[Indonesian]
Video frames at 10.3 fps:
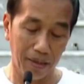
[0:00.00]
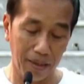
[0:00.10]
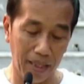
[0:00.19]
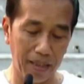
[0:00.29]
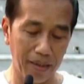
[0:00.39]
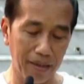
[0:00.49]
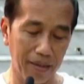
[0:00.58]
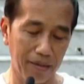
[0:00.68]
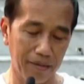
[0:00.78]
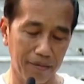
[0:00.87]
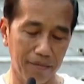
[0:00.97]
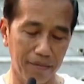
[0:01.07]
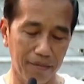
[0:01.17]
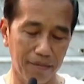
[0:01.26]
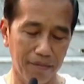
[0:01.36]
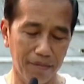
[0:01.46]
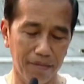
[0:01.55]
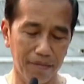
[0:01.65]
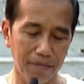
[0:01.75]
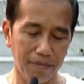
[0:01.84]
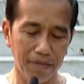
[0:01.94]
Yang
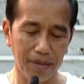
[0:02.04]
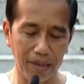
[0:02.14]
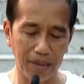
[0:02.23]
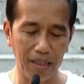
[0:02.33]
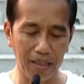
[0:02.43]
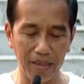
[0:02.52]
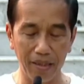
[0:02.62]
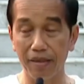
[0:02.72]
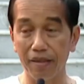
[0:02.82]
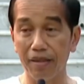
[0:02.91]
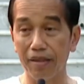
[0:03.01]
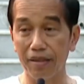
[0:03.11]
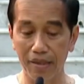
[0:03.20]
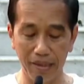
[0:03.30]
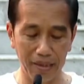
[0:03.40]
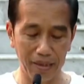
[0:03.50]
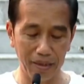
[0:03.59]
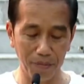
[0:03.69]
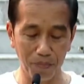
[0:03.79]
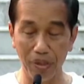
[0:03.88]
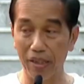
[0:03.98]
segera akan
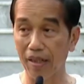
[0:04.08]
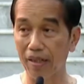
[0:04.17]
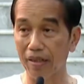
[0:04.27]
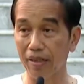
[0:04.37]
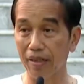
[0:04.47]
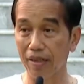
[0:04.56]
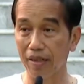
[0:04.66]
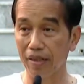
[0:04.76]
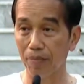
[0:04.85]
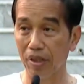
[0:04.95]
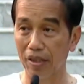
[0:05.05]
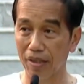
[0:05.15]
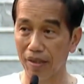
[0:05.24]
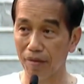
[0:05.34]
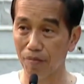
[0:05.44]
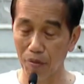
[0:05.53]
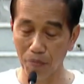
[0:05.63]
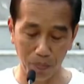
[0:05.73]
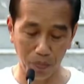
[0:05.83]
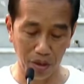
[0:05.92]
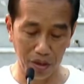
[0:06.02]
diberikan kepada
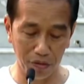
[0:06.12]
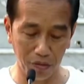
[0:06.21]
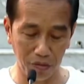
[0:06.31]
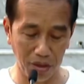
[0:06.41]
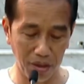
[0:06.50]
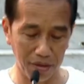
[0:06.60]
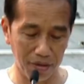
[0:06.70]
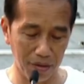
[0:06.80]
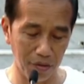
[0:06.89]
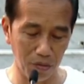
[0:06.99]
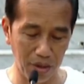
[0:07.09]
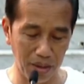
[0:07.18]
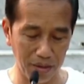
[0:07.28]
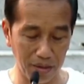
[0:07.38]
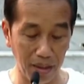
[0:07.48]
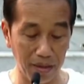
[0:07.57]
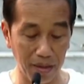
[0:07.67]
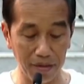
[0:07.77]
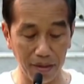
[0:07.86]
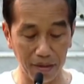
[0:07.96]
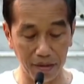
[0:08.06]
Bapak Ibu dan saudara-saudara sekalian.
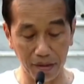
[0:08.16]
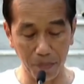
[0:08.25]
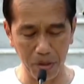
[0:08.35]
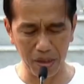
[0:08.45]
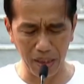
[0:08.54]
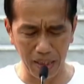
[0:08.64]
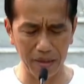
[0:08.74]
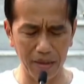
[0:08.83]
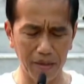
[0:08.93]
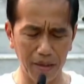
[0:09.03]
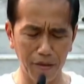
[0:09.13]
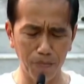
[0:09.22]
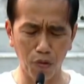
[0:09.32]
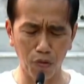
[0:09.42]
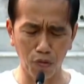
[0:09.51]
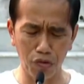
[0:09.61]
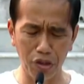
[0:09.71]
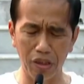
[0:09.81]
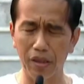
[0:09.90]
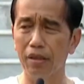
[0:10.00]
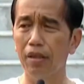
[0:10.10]
Saya titip pesan aja ini bonus
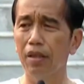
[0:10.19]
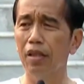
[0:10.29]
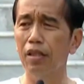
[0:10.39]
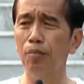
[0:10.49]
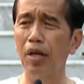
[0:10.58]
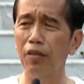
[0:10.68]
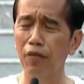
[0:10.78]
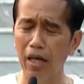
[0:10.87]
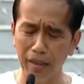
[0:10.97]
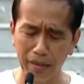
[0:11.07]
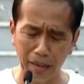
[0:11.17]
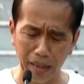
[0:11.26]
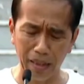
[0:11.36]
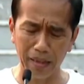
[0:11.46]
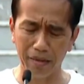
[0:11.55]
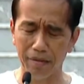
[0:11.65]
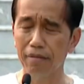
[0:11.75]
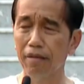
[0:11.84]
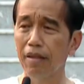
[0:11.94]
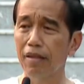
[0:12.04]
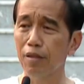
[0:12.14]
ini dimanfaatkan
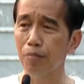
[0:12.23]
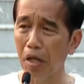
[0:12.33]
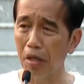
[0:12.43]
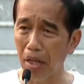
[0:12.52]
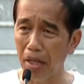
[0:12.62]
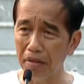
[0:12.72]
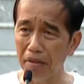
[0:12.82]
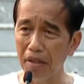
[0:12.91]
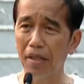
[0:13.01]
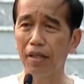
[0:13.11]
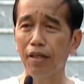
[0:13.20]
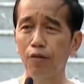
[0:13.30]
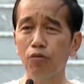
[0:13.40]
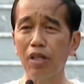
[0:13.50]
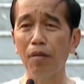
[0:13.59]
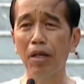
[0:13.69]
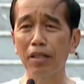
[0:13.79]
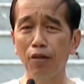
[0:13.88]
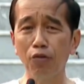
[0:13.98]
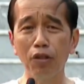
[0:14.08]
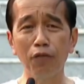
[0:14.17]
sebaik-baiknya,
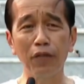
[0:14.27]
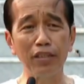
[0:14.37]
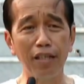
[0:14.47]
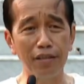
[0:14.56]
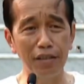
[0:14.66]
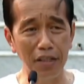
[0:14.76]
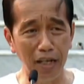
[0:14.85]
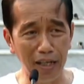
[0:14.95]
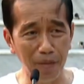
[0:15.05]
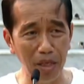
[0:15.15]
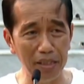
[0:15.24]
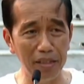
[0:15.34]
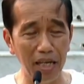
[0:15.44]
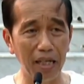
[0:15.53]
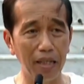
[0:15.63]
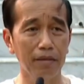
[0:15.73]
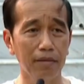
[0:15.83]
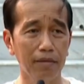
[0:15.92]
utamanya untuk investasi jangka panjang.